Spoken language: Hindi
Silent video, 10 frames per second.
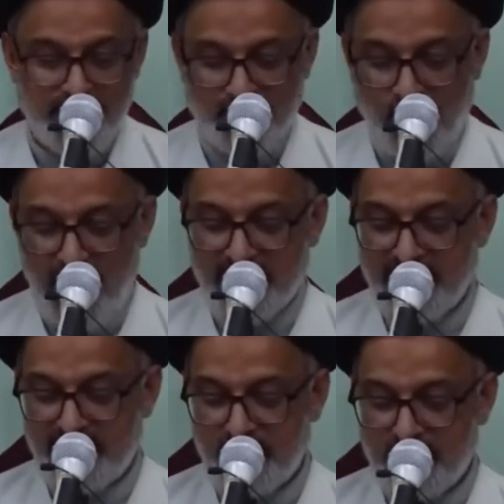तो
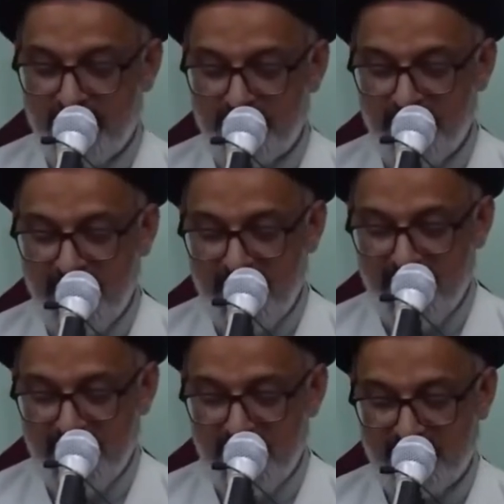ऐसी सूरत
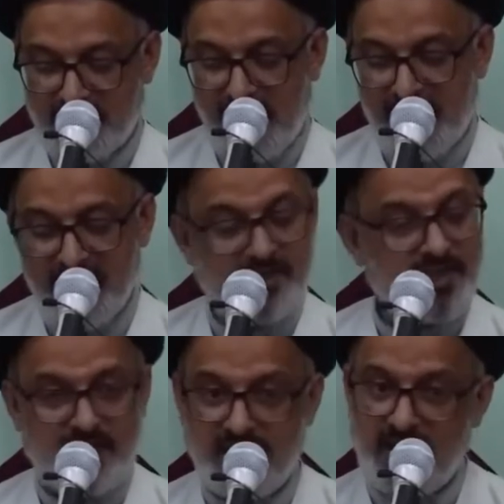में इसका लिए
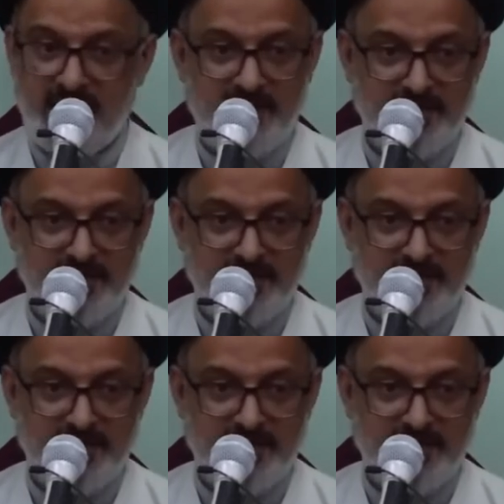चखना